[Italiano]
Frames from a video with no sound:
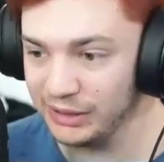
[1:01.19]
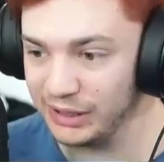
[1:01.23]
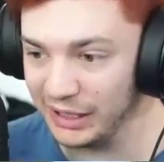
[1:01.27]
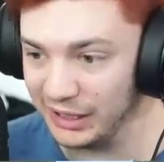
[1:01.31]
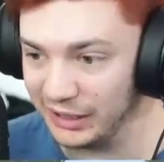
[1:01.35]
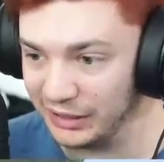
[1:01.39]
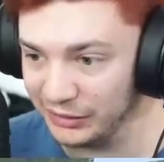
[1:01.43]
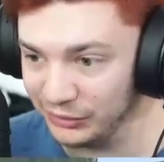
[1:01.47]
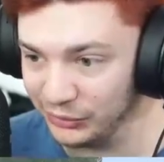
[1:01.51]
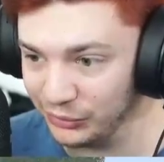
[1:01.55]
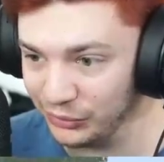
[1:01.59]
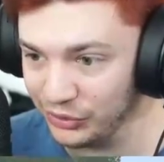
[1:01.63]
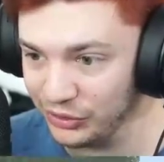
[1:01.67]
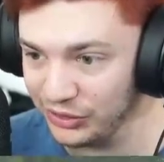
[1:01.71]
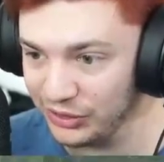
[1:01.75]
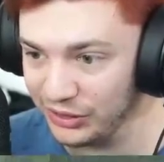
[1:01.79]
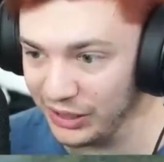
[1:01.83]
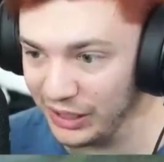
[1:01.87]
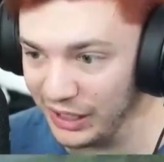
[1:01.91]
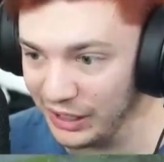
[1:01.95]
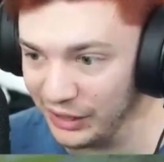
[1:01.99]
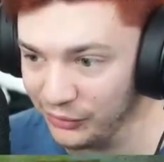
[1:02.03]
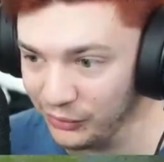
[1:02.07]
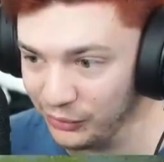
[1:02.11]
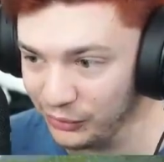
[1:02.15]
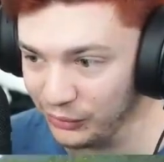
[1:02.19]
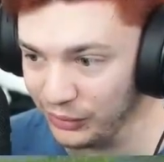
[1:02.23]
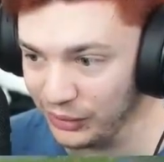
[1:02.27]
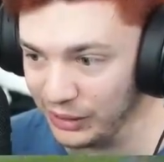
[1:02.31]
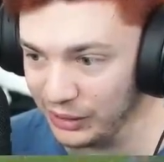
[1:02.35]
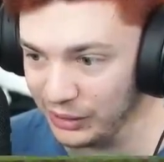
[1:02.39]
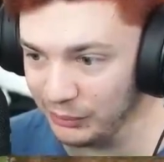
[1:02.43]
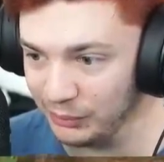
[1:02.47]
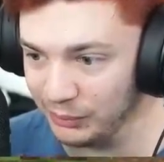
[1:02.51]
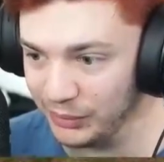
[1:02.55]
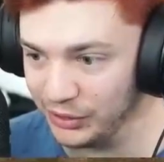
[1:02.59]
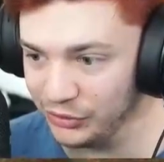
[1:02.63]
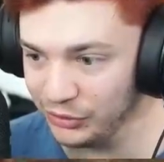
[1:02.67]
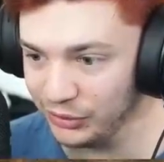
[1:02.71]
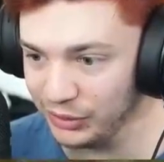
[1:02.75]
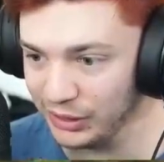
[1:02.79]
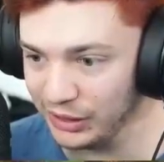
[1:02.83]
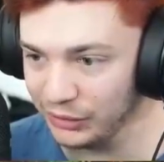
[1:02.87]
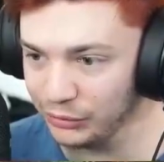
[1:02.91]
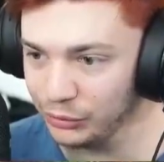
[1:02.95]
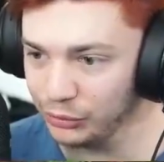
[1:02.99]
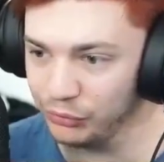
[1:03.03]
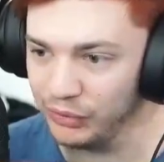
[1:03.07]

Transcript: Thanos è ancora imprigionato.